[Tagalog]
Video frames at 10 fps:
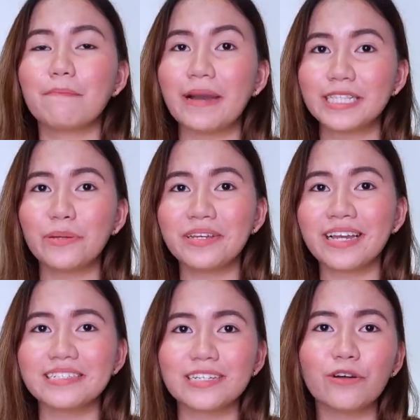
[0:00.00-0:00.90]
By the way
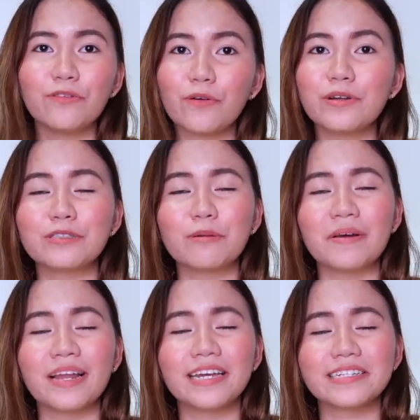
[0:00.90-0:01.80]
guys, itong phone na to
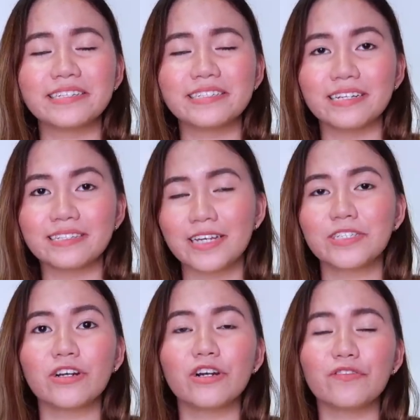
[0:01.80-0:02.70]
pala is the
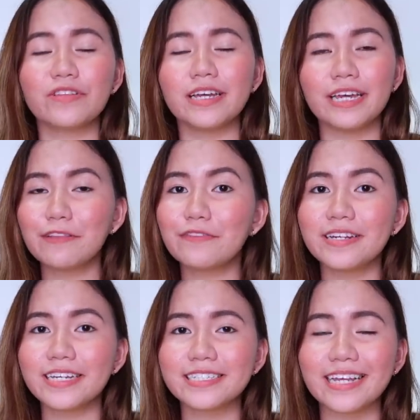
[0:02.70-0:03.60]
successor of the
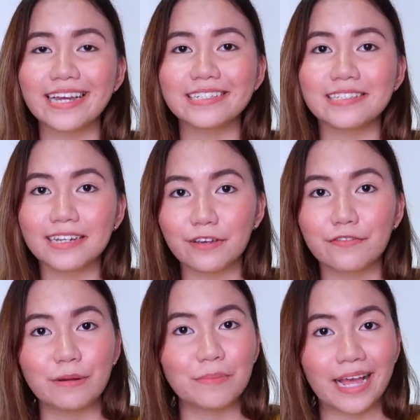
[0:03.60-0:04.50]
Infinix S3
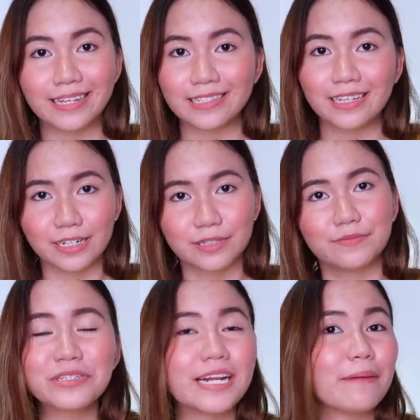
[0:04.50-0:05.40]
from last year.
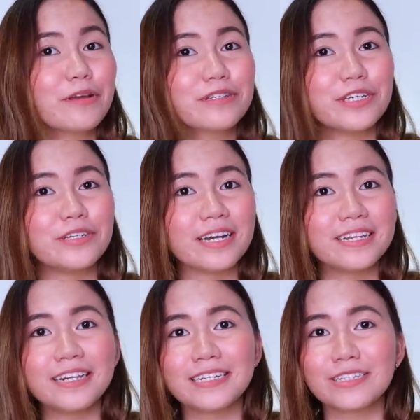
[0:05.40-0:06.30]
Sinabi ko sa inyo
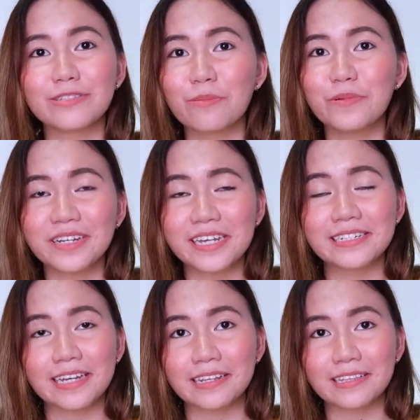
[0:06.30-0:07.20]
kanina na sobrang
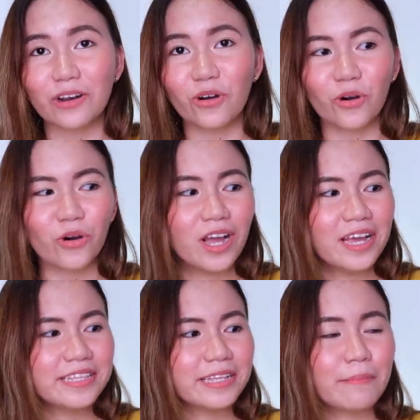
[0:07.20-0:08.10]
excited ako
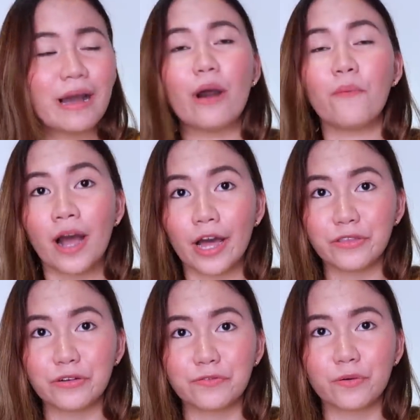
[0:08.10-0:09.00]
na
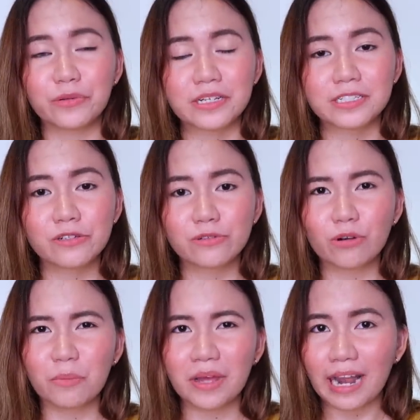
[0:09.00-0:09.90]
mahawakan yung phone kasi
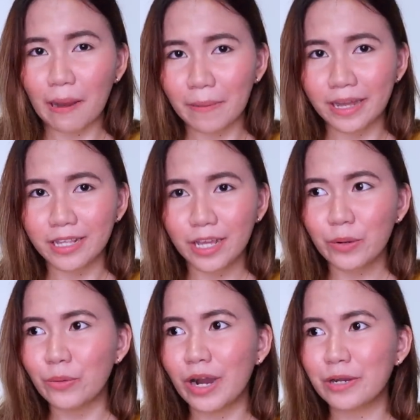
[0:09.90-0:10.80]
gusto ko malaman
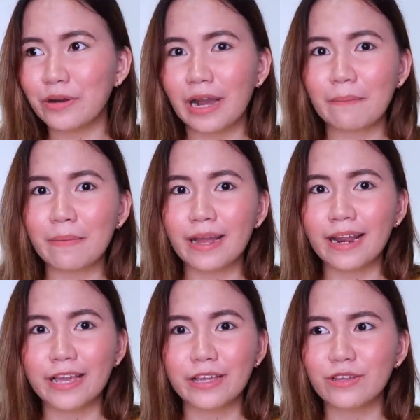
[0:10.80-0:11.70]
kung ano nga ba
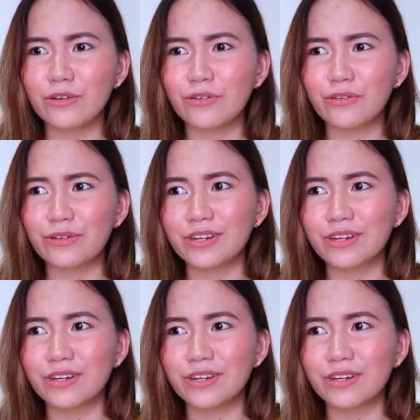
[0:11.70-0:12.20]
like yung